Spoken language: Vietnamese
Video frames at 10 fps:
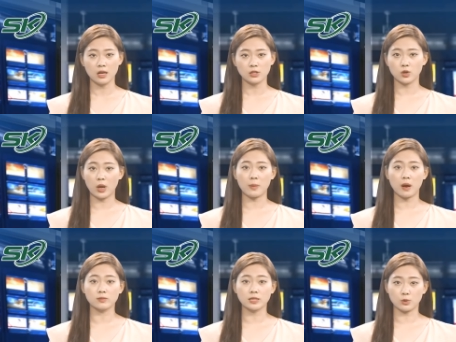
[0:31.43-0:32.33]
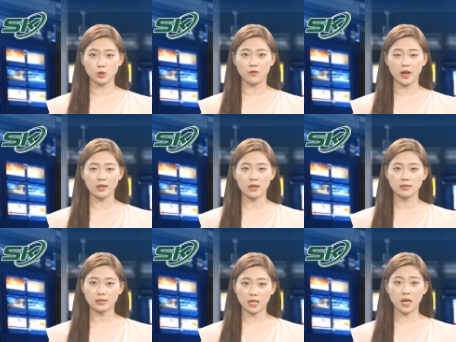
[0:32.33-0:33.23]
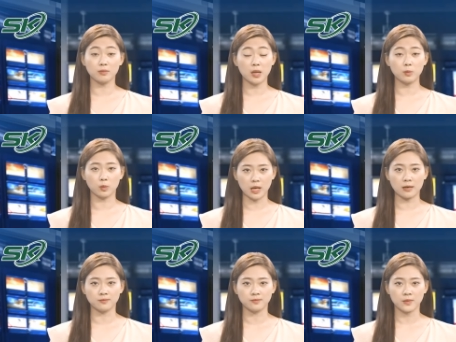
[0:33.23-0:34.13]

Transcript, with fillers: số F0 sau truy vết, xét nghiệm tiếp tục tăng.